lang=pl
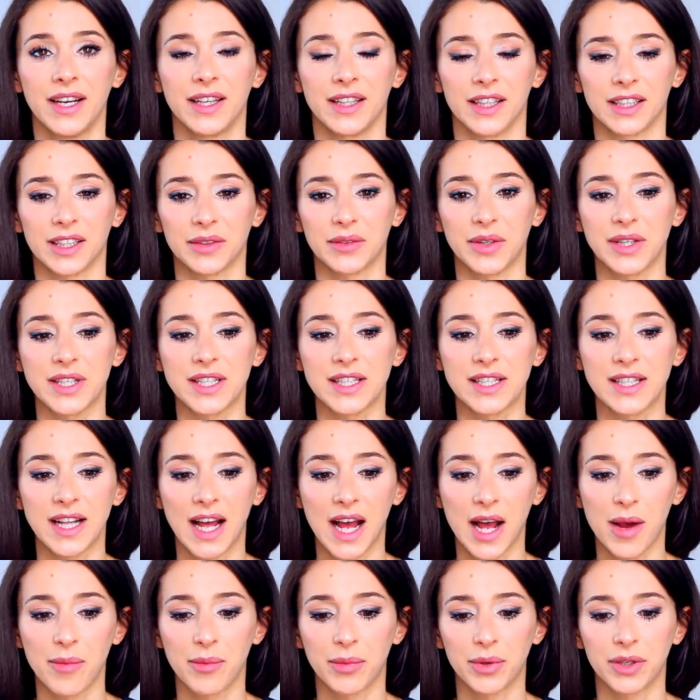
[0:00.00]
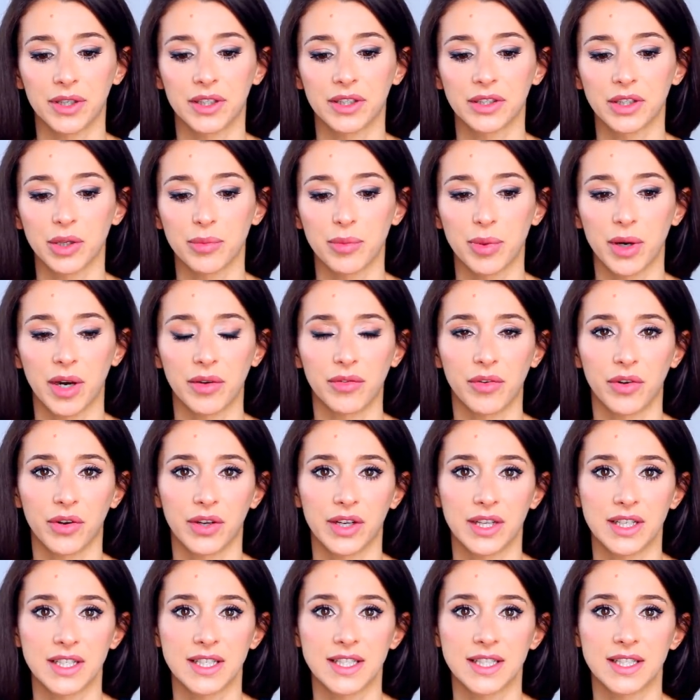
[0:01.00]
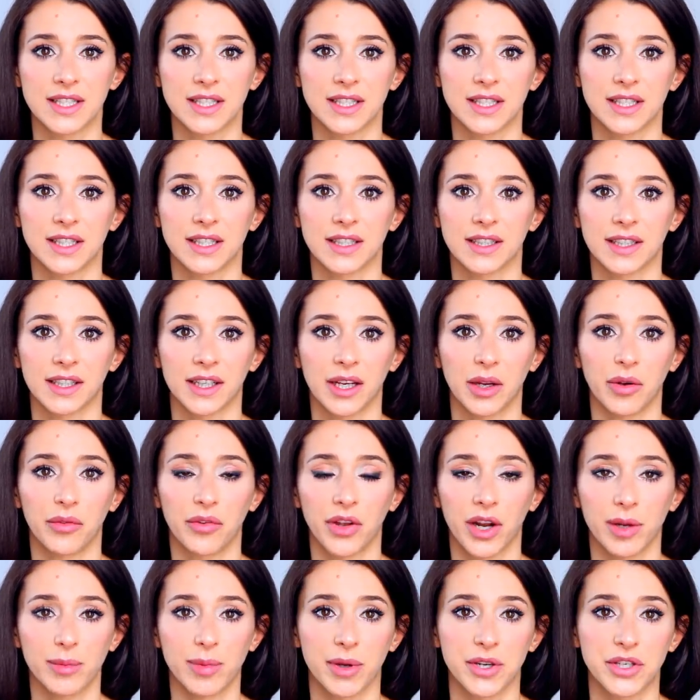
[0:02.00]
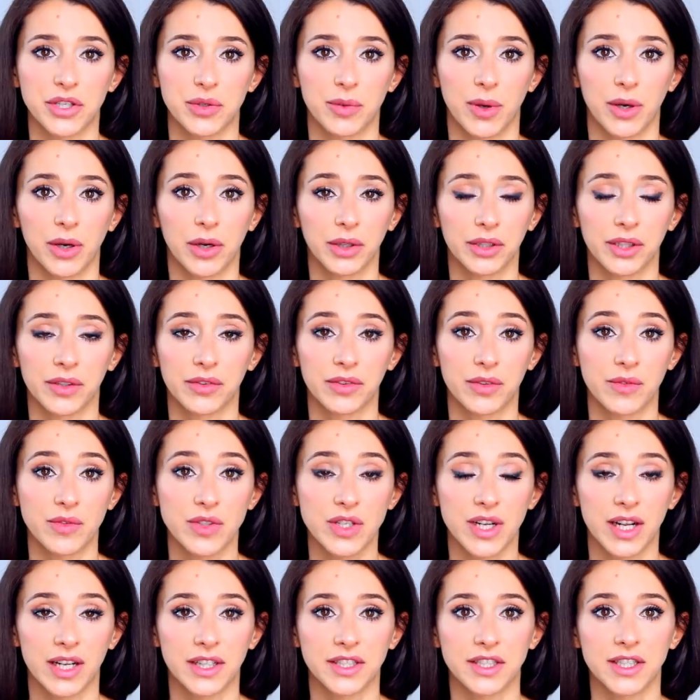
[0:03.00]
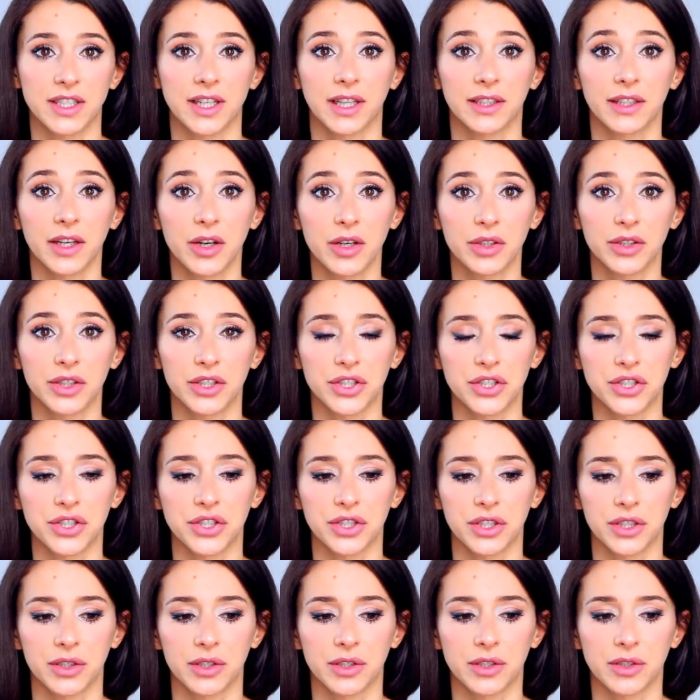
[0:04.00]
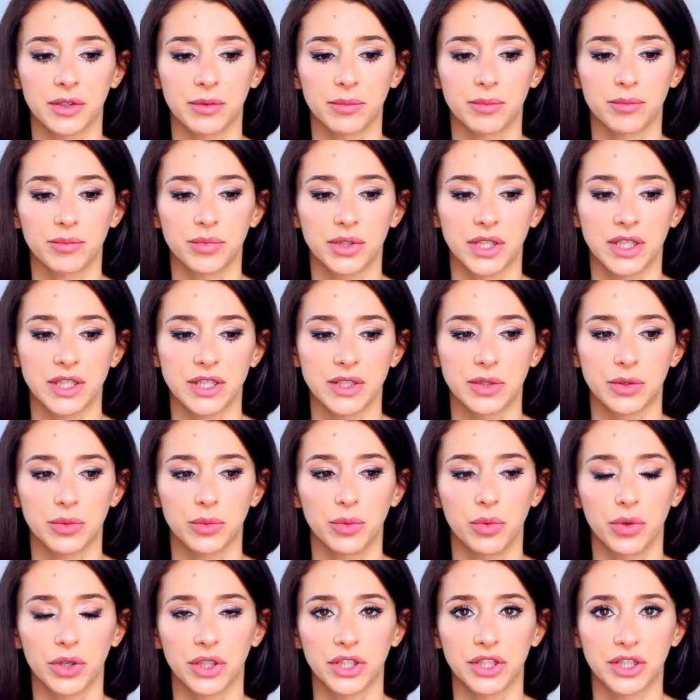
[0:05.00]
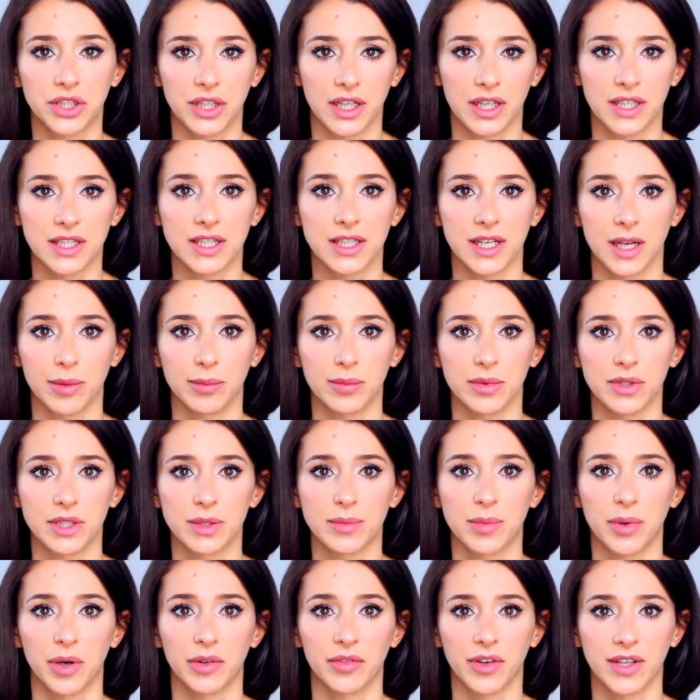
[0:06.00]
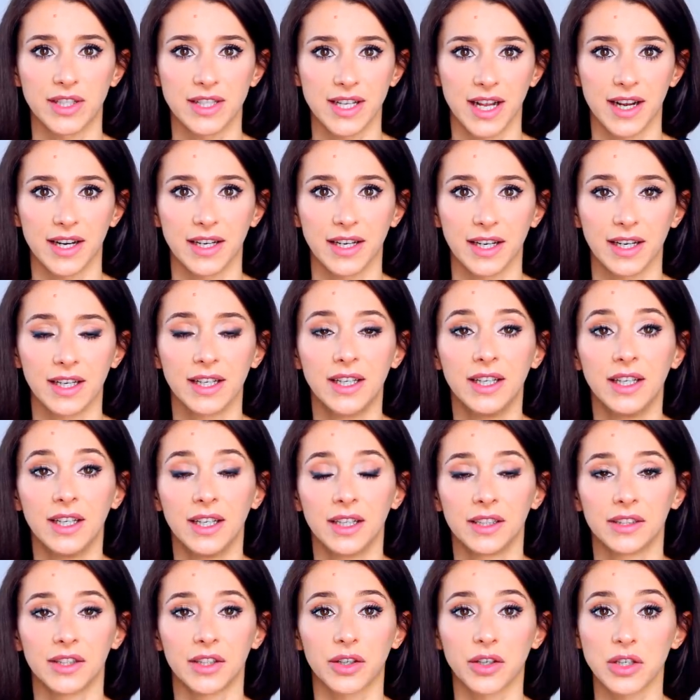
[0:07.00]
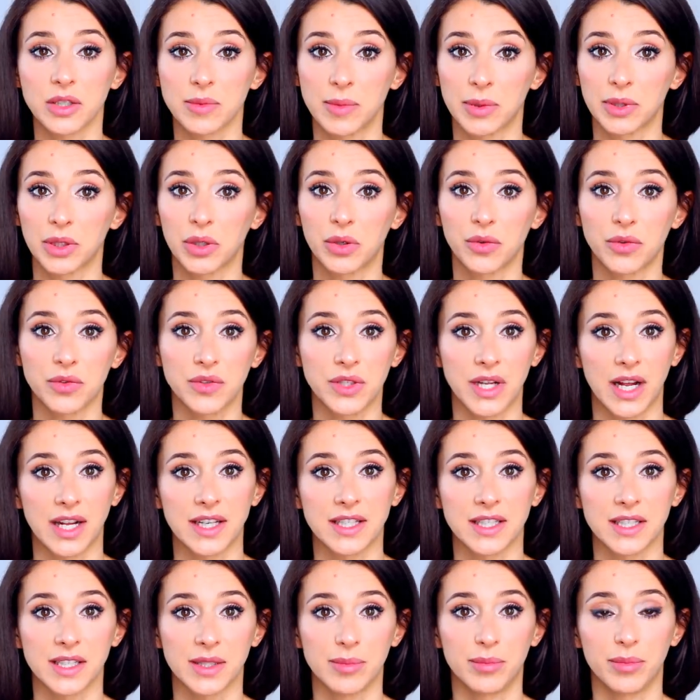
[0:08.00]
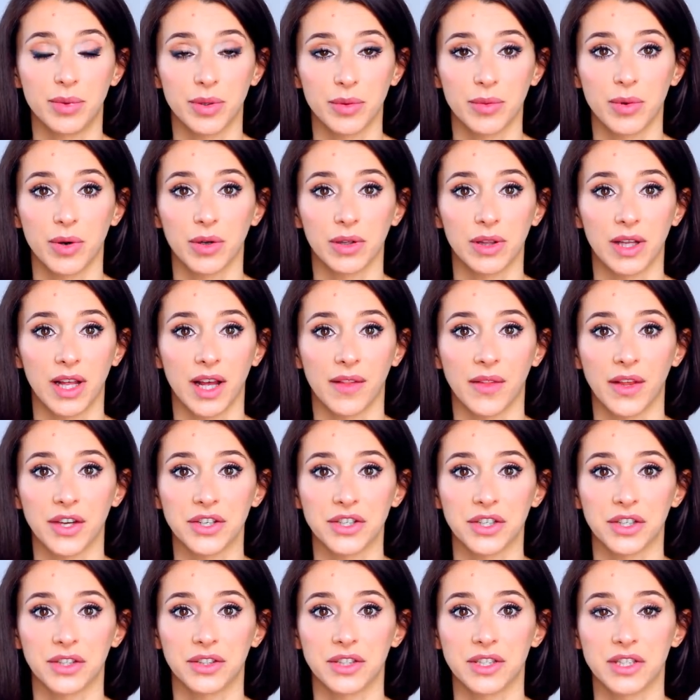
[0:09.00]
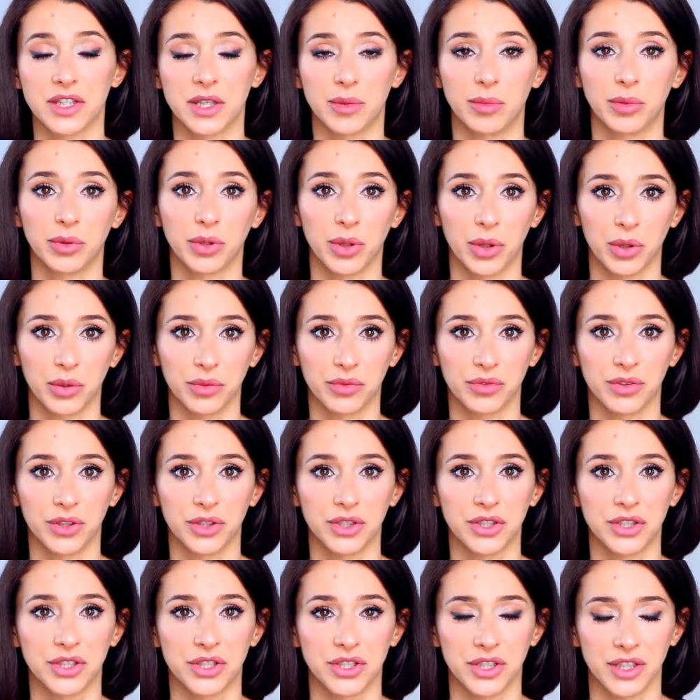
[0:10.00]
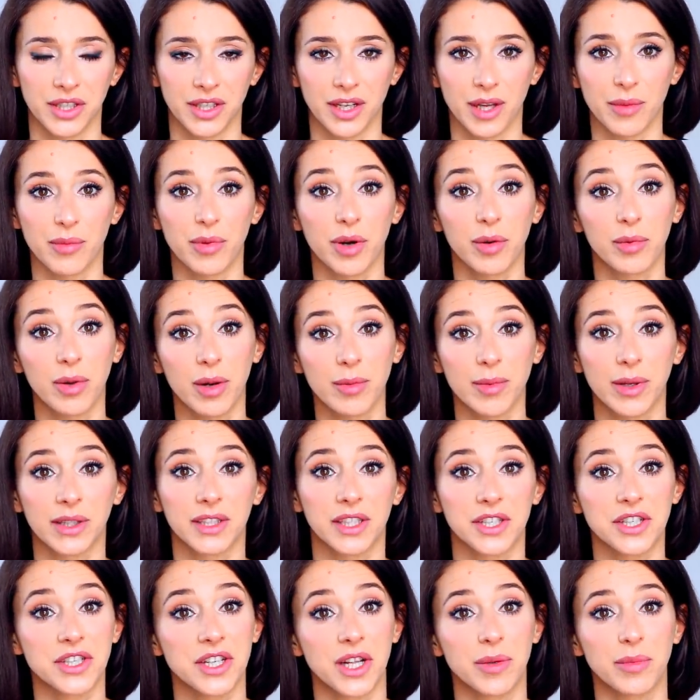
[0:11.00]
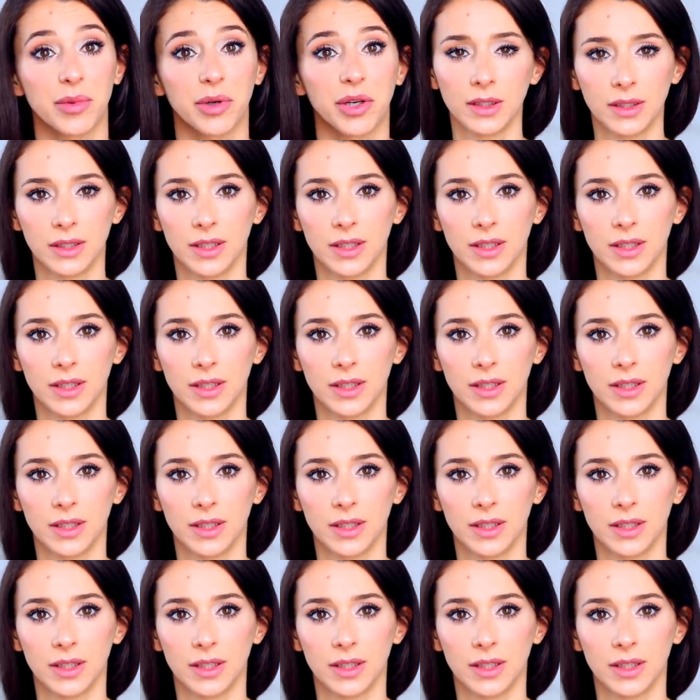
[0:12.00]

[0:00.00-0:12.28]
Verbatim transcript: Natomiast tam e, to prawo jest e, takie o wiele bardziej łagodne w tym względzie, dlatego też przez długi czas jakby sprowadzanie tych kosmetyków z Azji było dla naszych dystrybutorów dość problematyczne.